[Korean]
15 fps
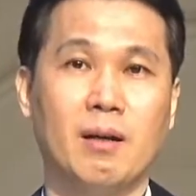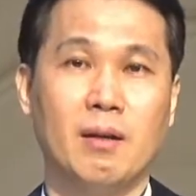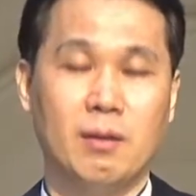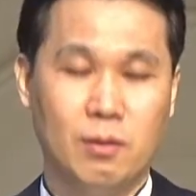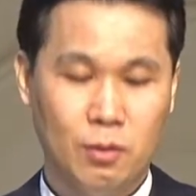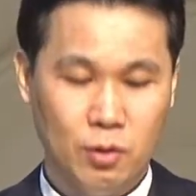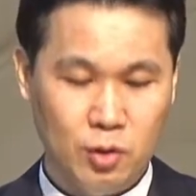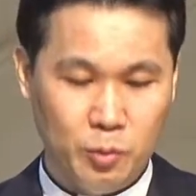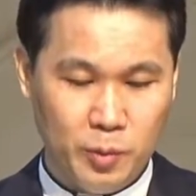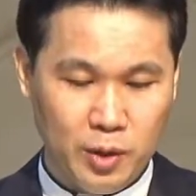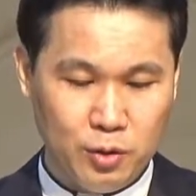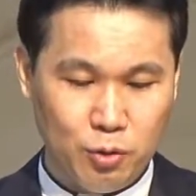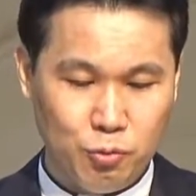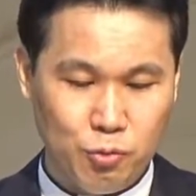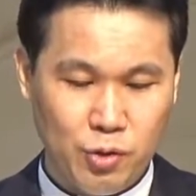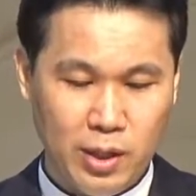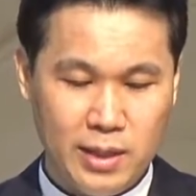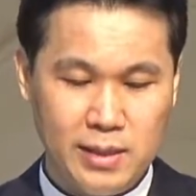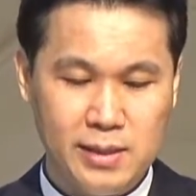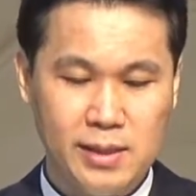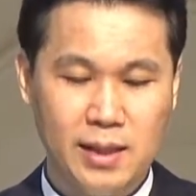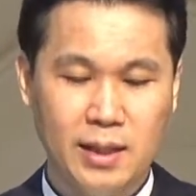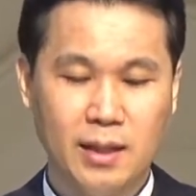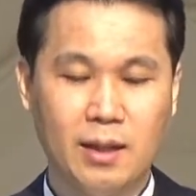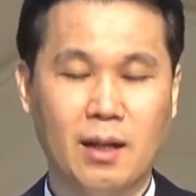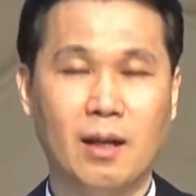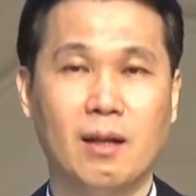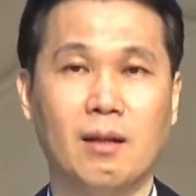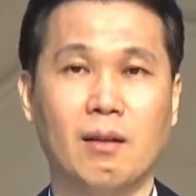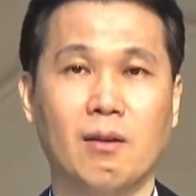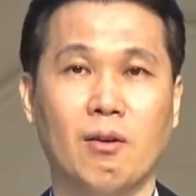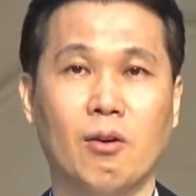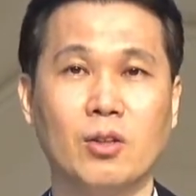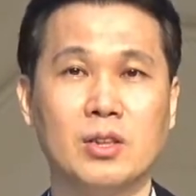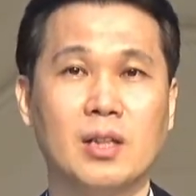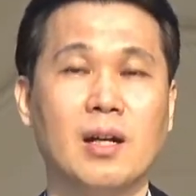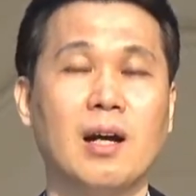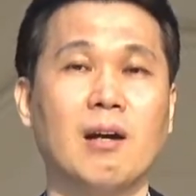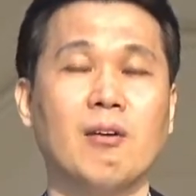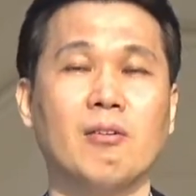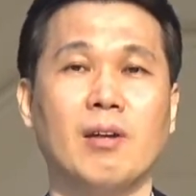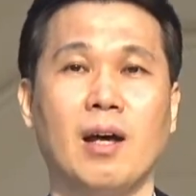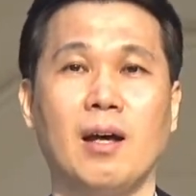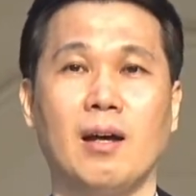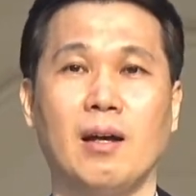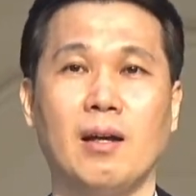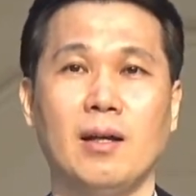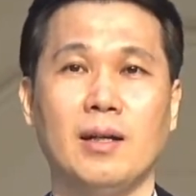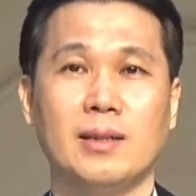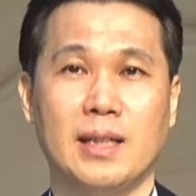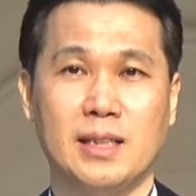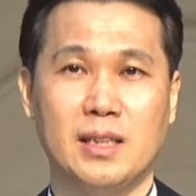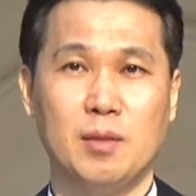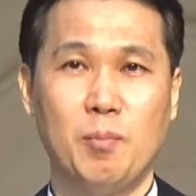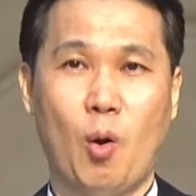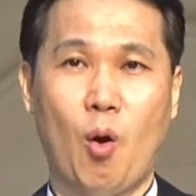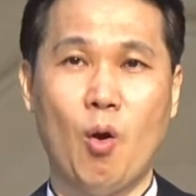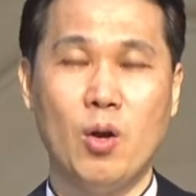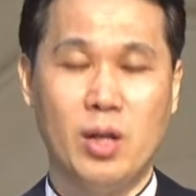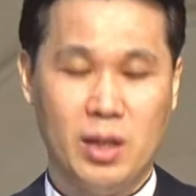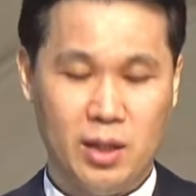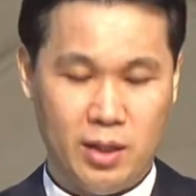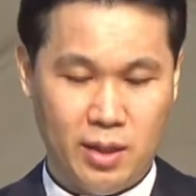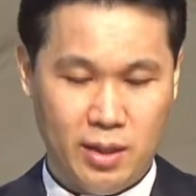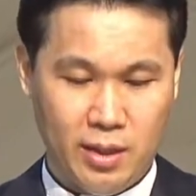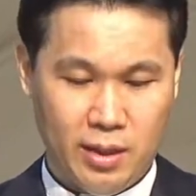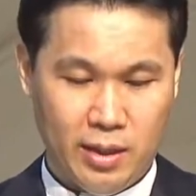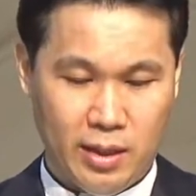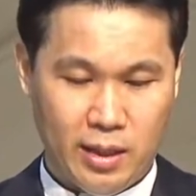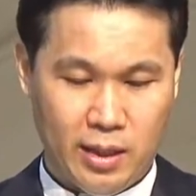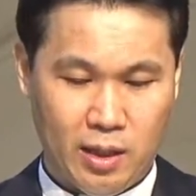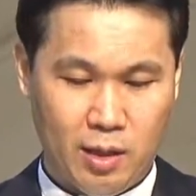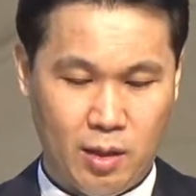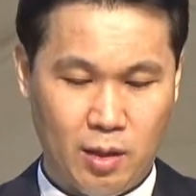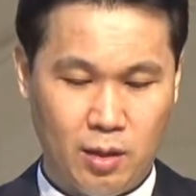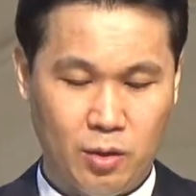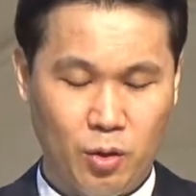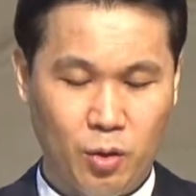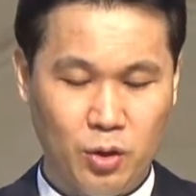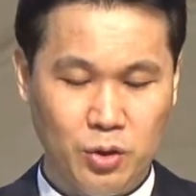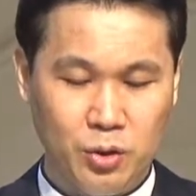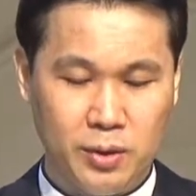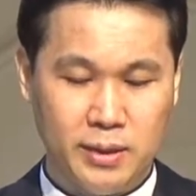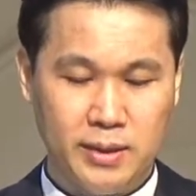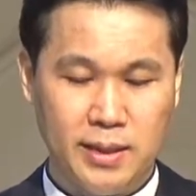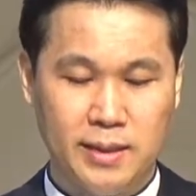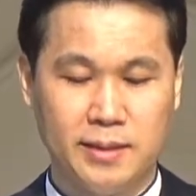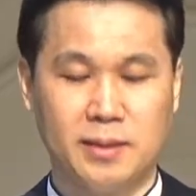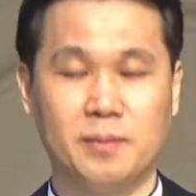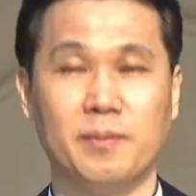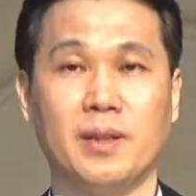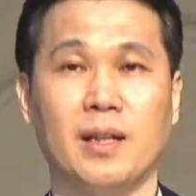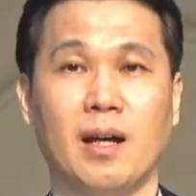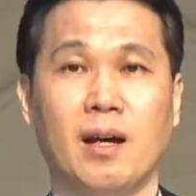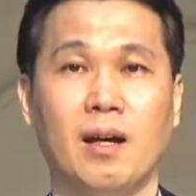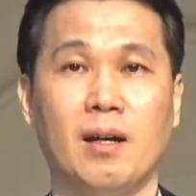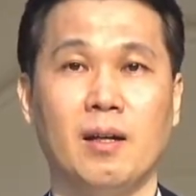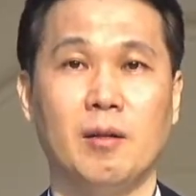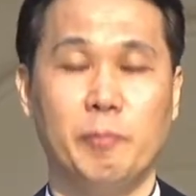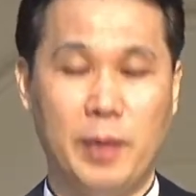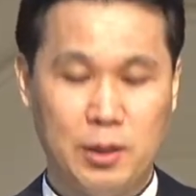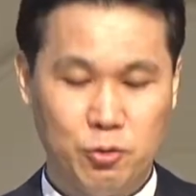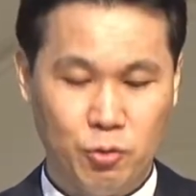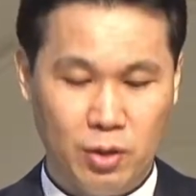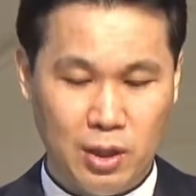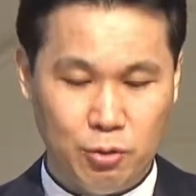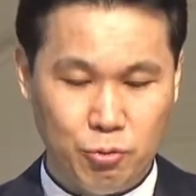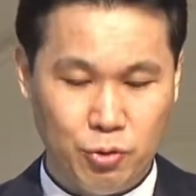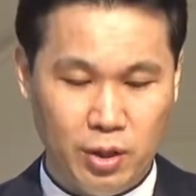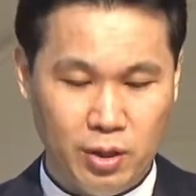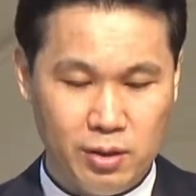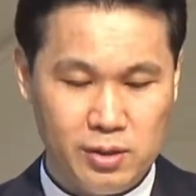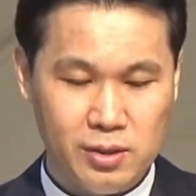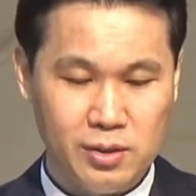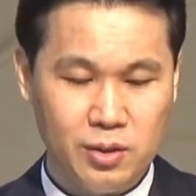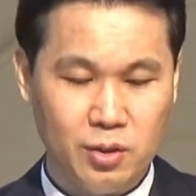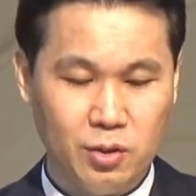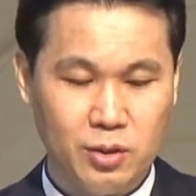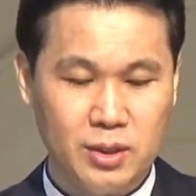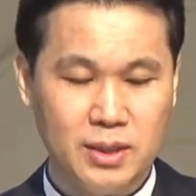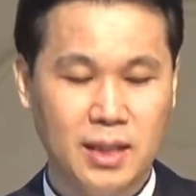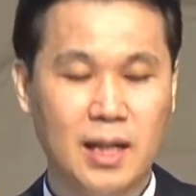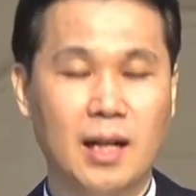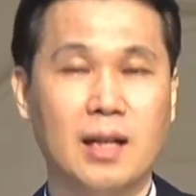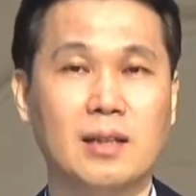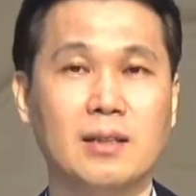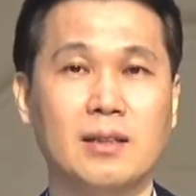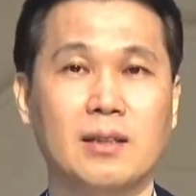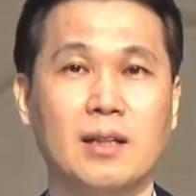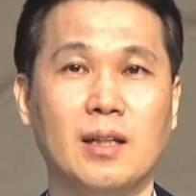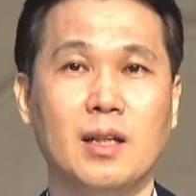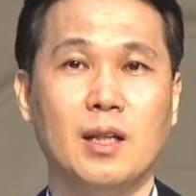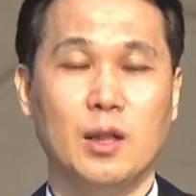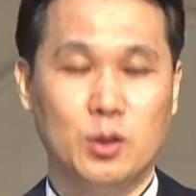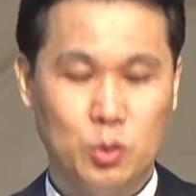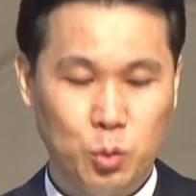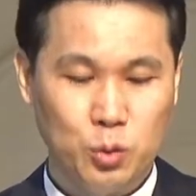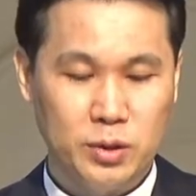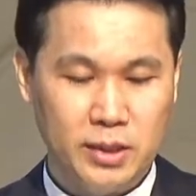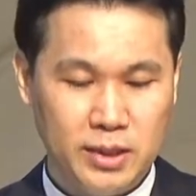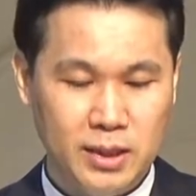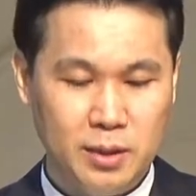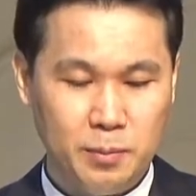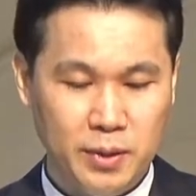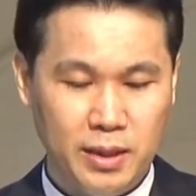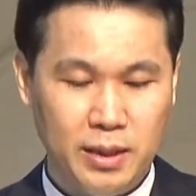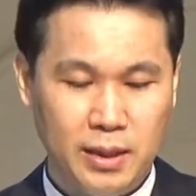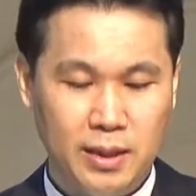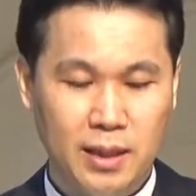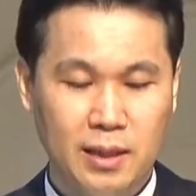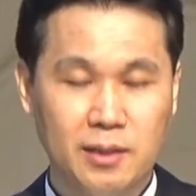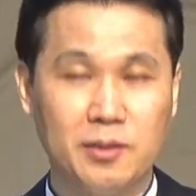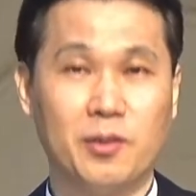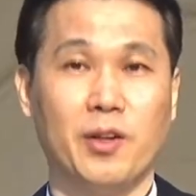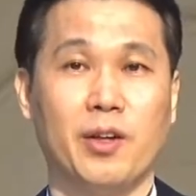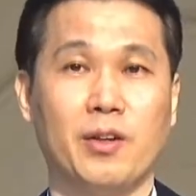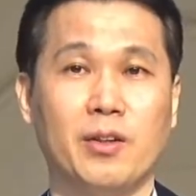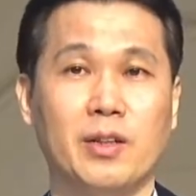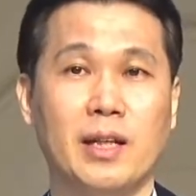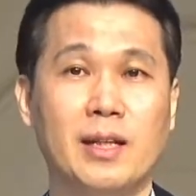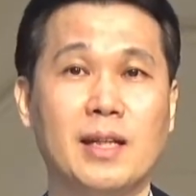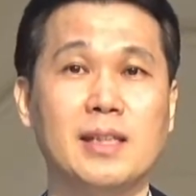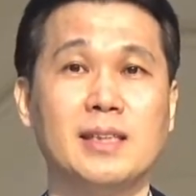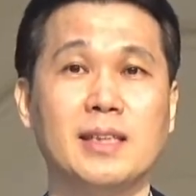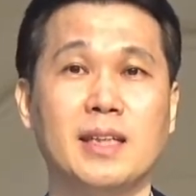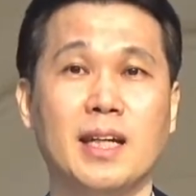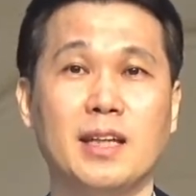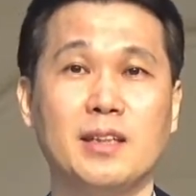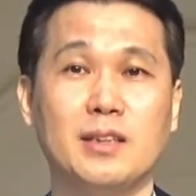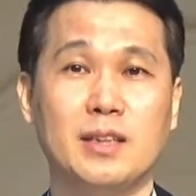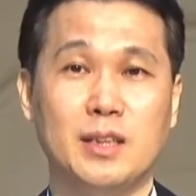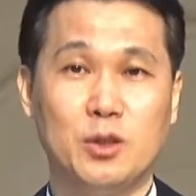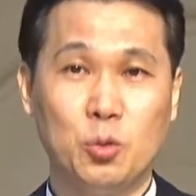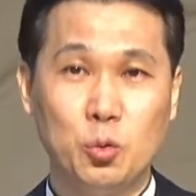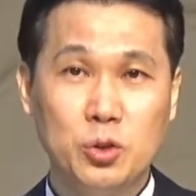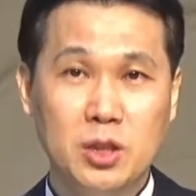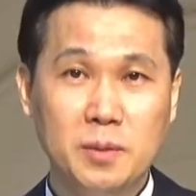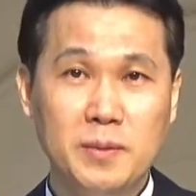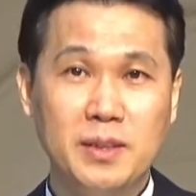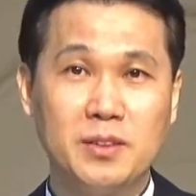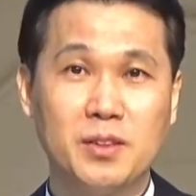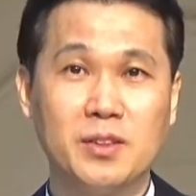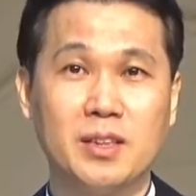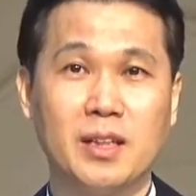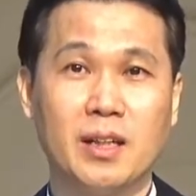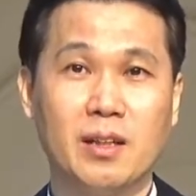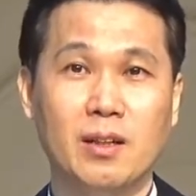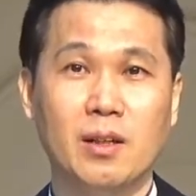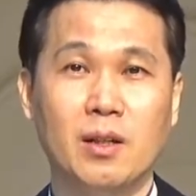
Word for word: 그런 의미에서 우리의 인생이란 거창하거나 사실 멀리 떨어져 있지 않습니다. 매 순간 우리를 스쳐 지나가는 초침이 있다는 거예요. 옛날 시계에는 이 초침이 있었잖아요.